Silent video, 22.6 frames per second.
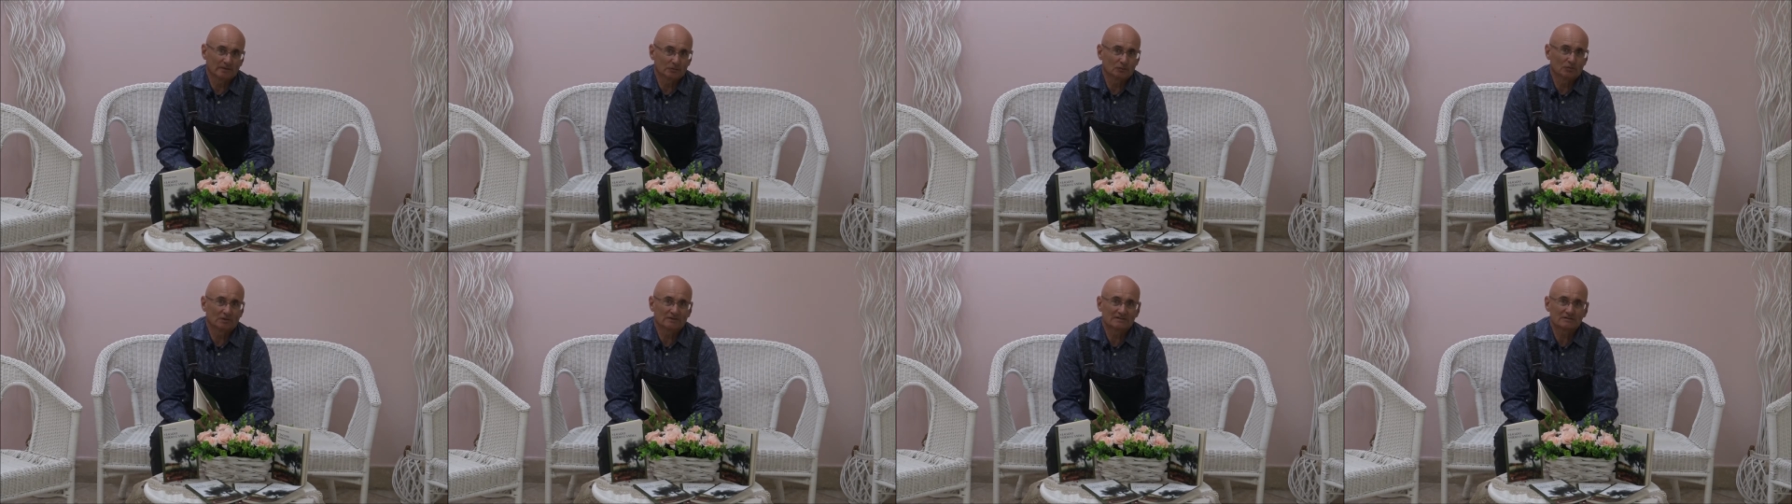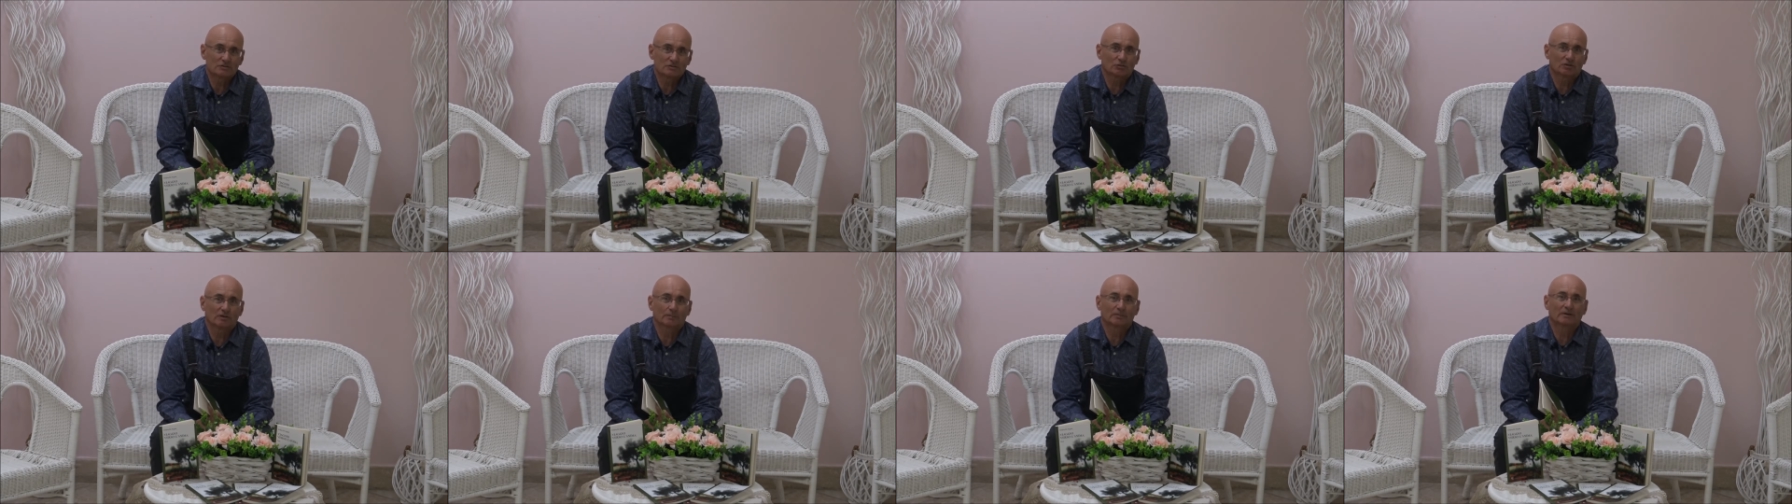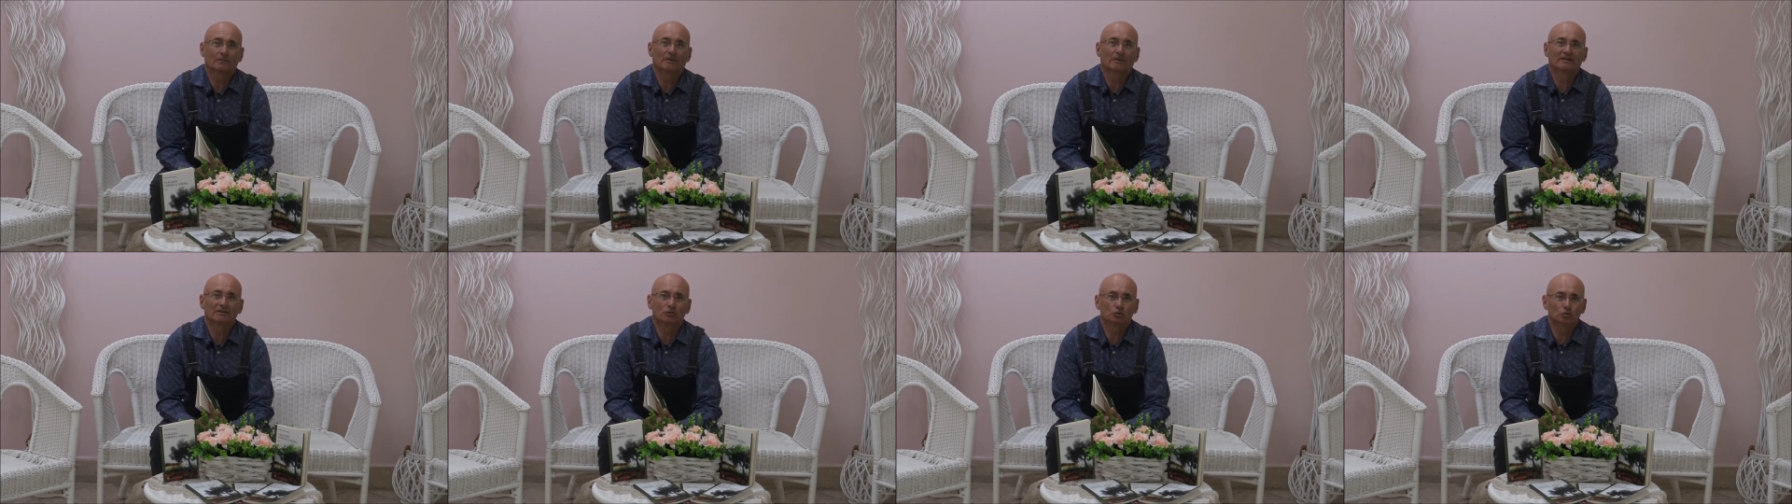educazione
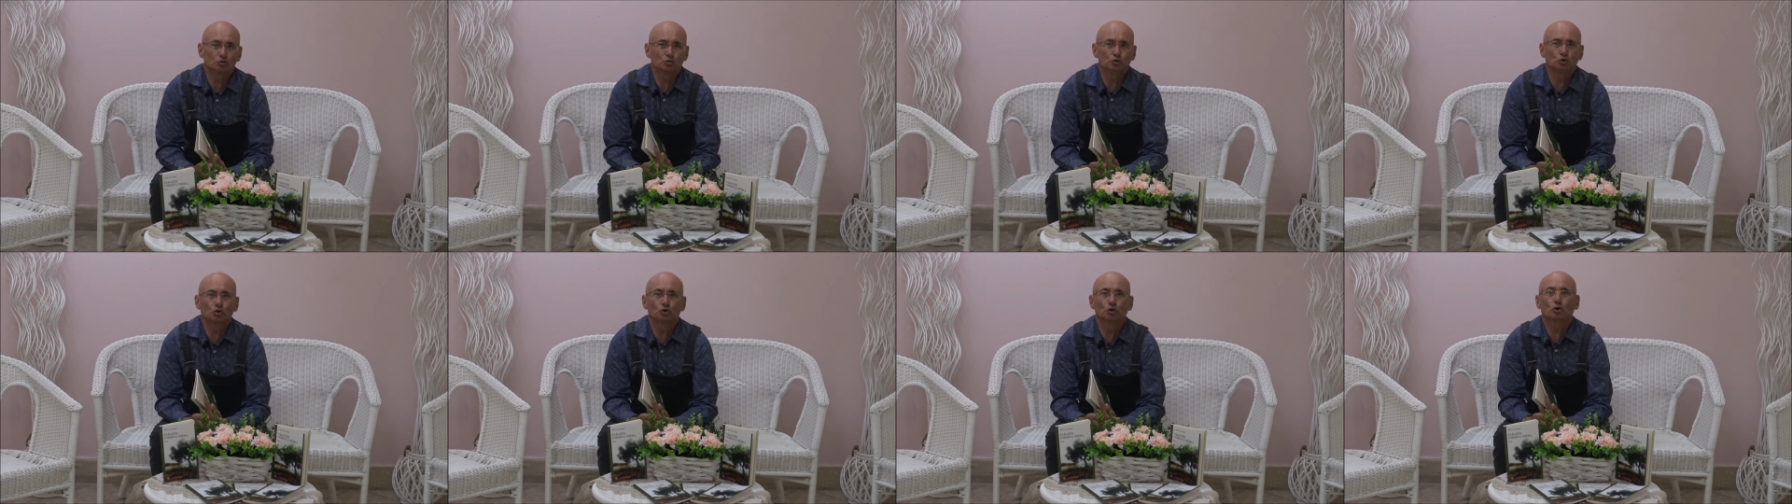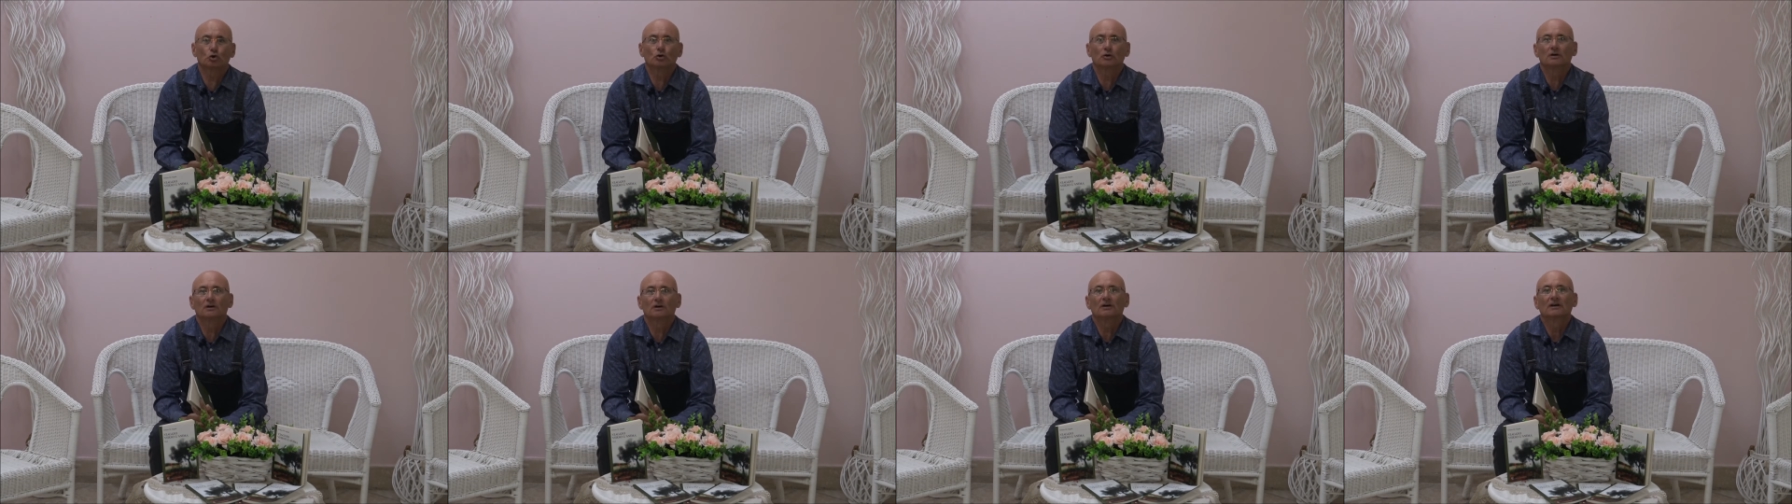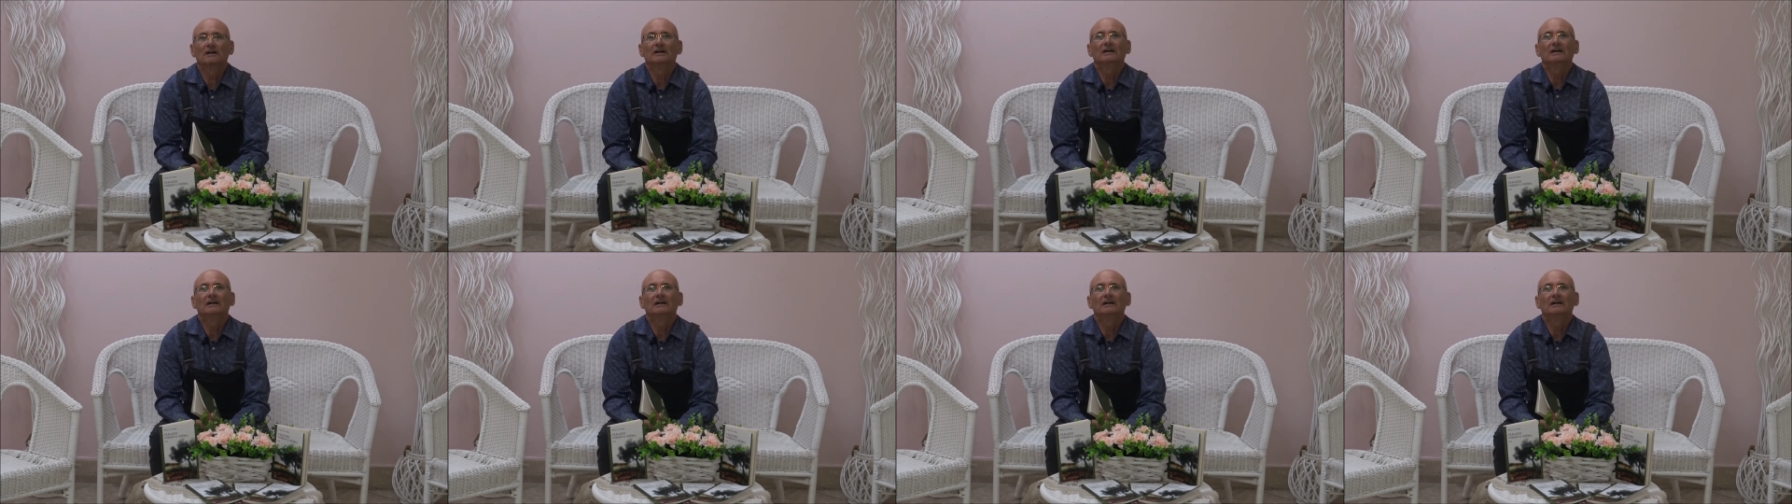prima di tutto